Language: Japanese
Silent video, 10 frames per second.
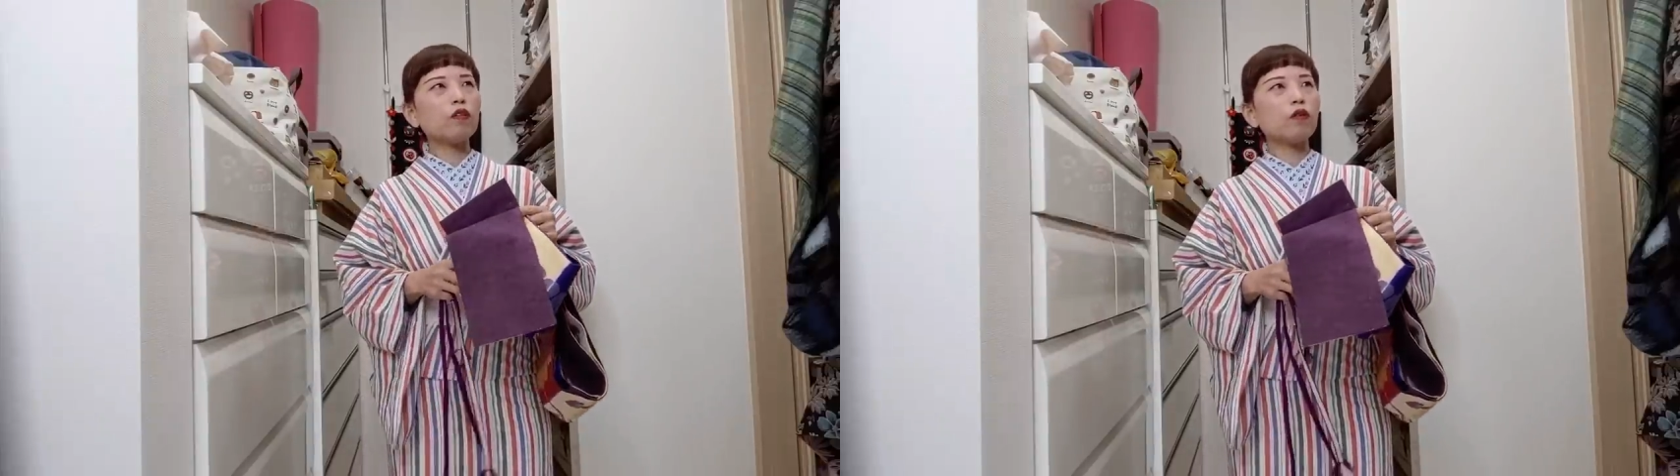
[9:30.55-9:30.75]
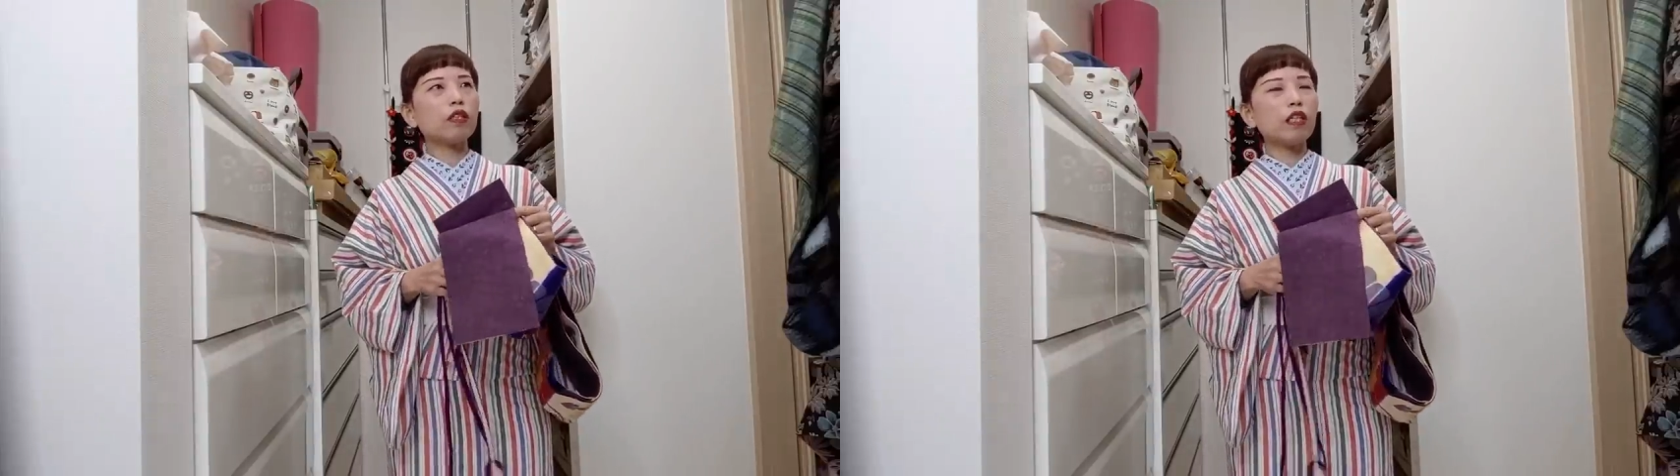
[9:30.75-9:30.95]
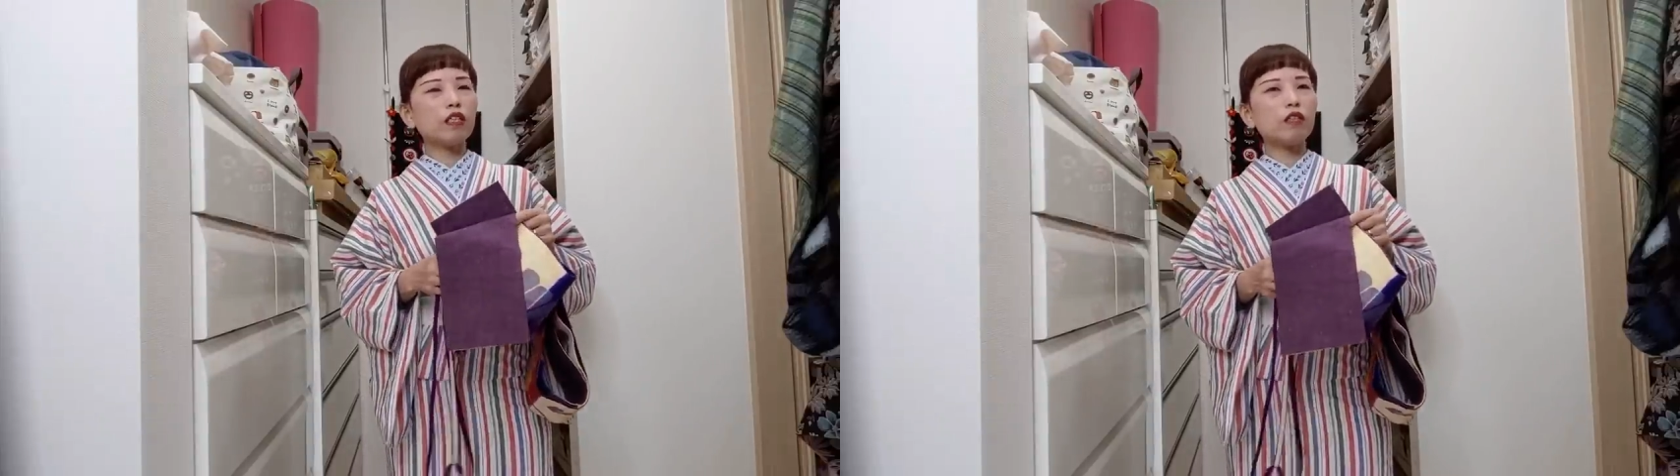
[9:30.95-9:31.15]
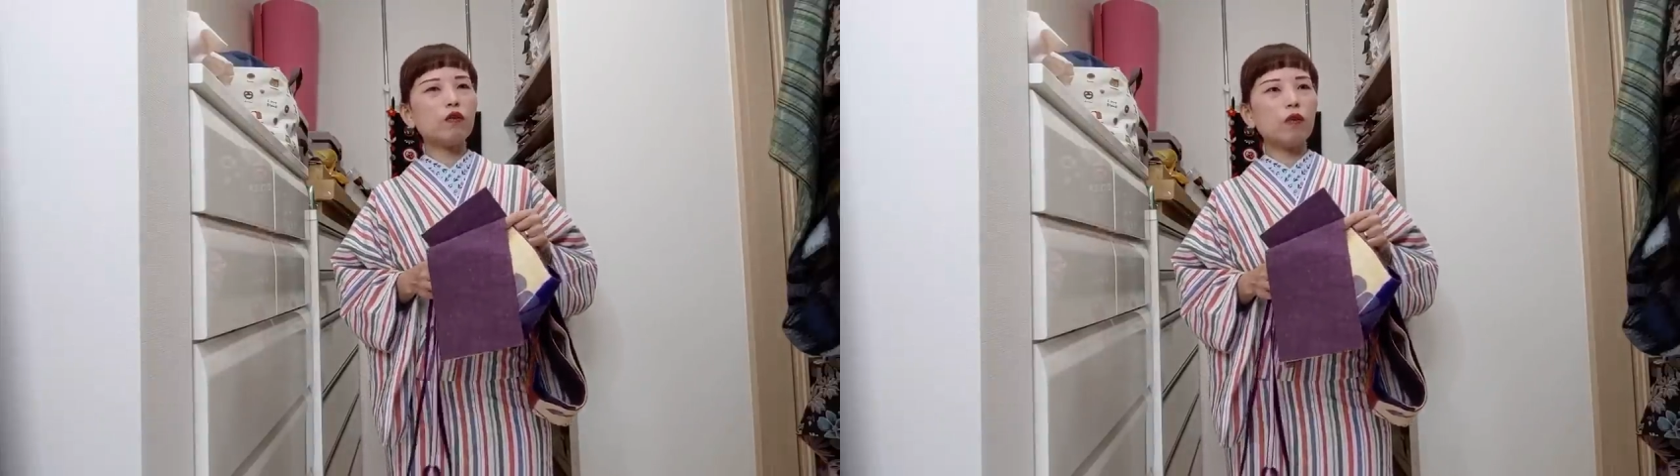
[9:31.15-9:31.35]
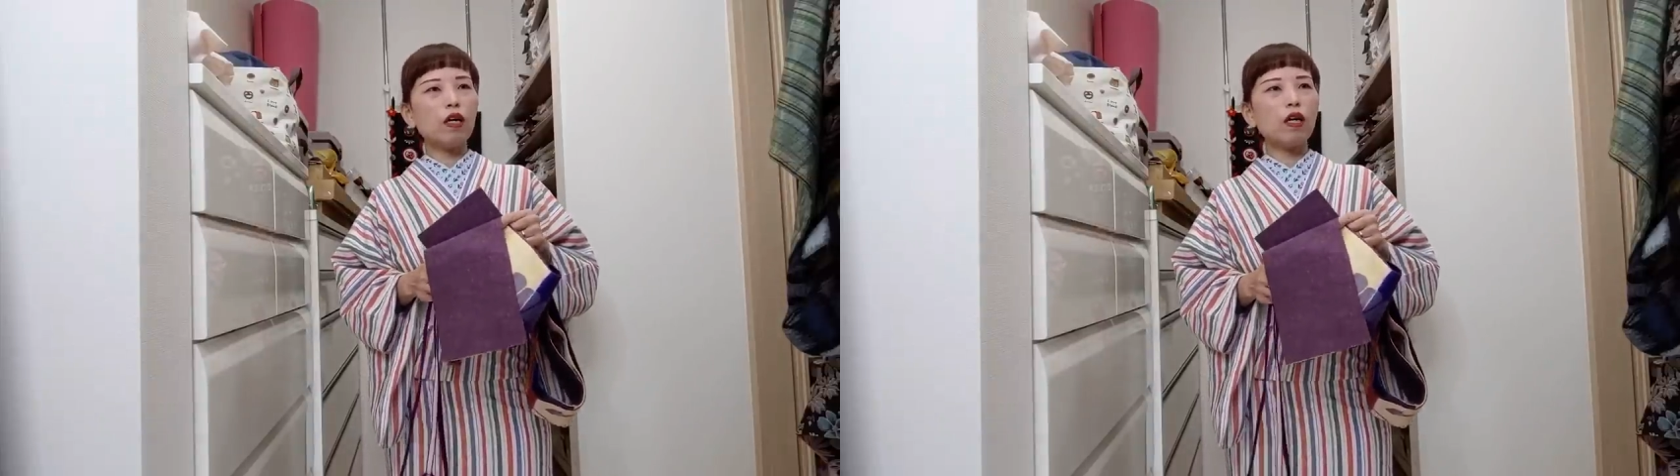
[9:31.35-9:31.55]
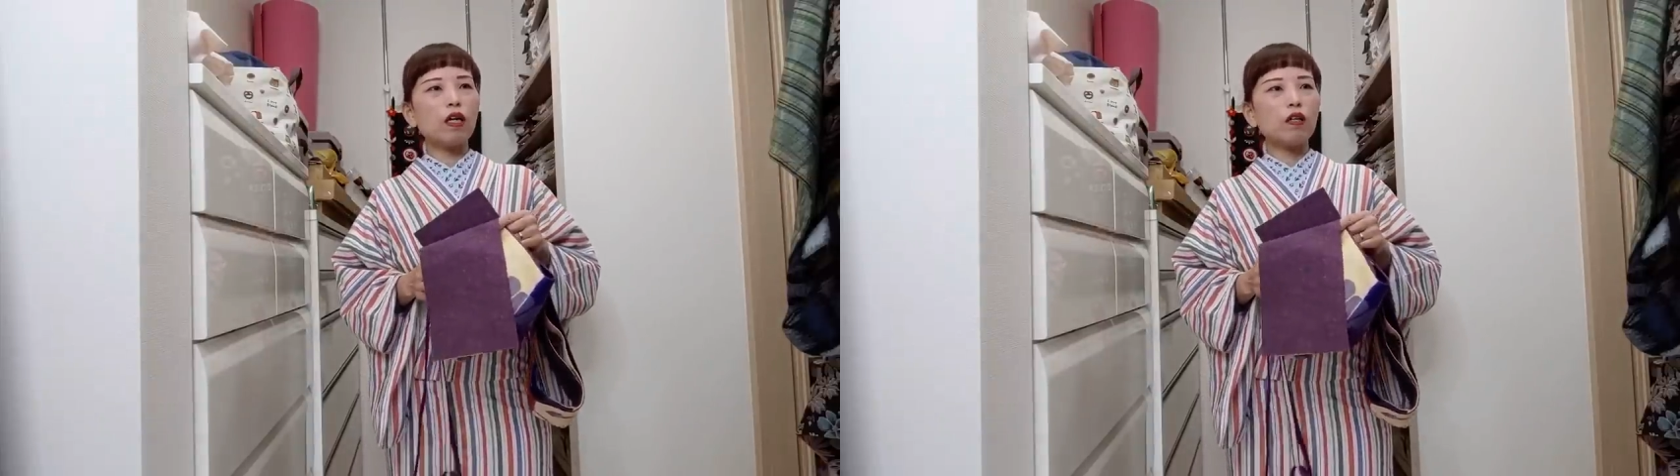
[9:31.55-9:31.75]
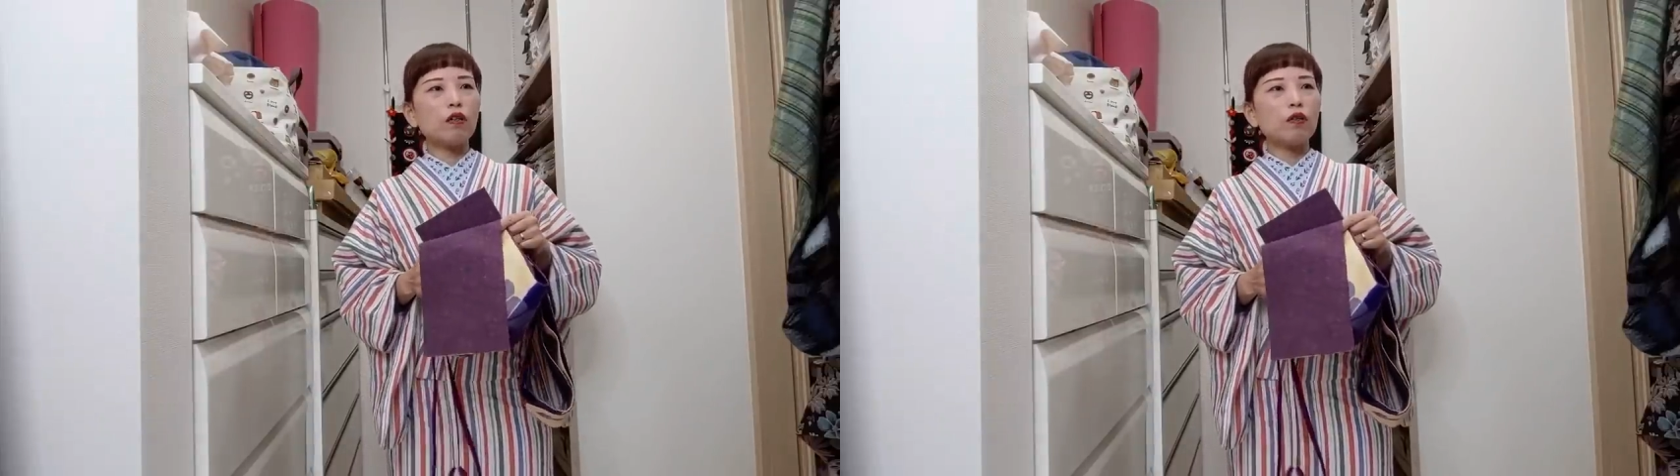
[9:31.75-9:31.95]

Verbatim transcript: と私のは